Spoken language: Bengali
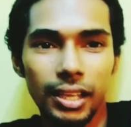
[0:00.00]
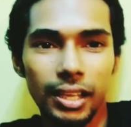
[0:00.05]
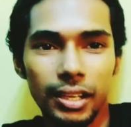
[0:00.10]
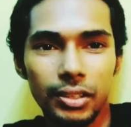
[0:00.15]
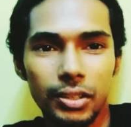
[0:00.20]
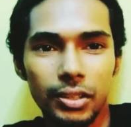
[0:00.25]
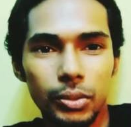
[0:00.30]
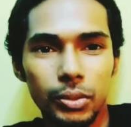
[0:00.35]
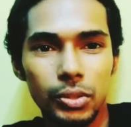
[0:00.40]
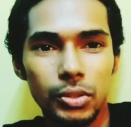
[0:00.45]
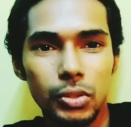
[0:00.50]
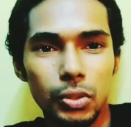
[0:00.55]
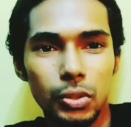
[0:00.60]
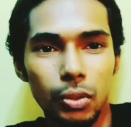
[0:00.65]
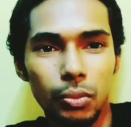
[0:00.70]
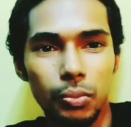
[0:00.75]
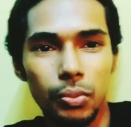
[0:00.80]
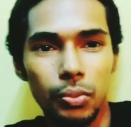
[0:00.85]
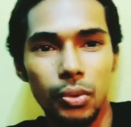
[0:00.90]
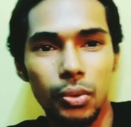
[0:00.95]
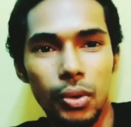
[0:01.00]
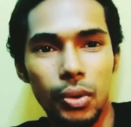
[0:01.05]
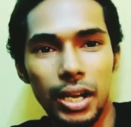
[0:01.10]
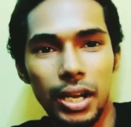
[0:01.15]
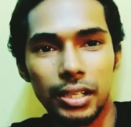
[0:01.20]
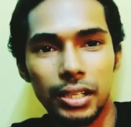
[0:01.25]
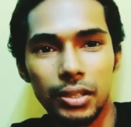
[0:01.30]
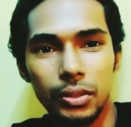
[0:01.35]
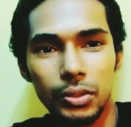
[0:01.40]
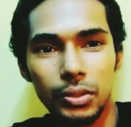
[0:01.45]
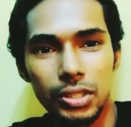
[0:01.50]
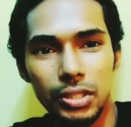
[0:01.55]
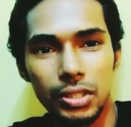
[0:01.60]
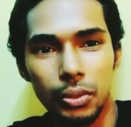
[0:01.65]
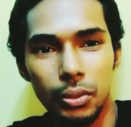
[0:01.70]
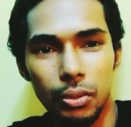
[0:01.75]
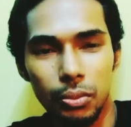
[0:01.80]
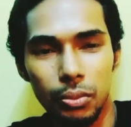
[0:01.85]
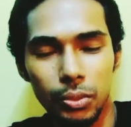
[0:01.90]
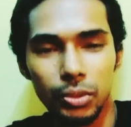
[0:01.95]
একটা হচ্ছে অপু আর একটা হচ্ছে
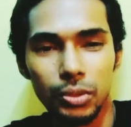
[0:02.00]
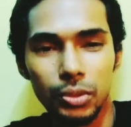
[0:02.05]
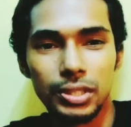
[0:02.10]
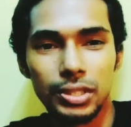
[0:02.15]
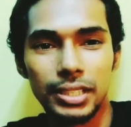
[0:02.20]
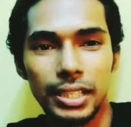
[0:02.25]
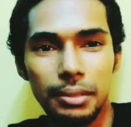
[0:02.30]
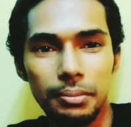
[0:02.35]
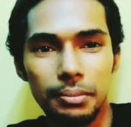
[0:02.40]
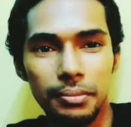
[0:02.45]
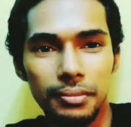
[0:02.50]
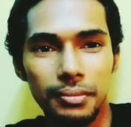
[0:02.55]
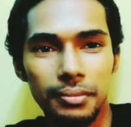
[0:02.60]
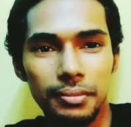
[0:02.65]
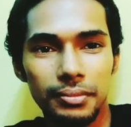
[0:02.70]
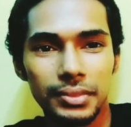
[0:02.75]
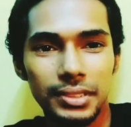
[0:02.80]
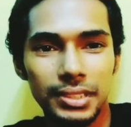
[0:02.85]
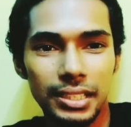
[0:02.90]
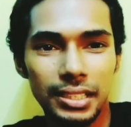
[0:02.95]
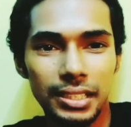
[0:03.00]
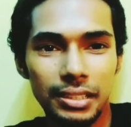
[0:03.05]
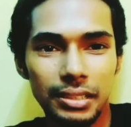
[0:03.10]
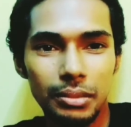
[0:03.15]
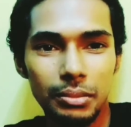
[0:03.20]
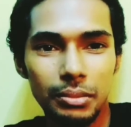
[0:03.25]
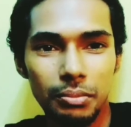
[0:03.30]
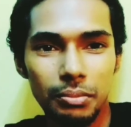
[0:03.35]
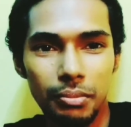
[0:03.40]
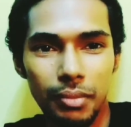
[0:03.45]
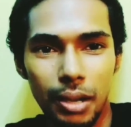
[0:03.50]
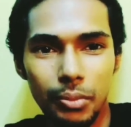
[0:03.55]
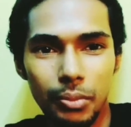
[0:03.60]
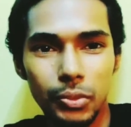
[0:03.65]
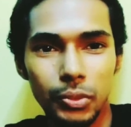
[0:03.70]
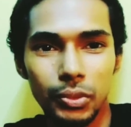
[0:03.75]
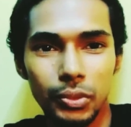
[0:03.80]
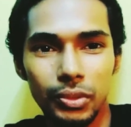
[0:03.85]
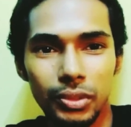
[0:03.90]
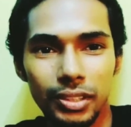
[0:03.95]
ওর মতো সেম যেই
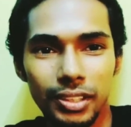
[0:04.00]
মামুন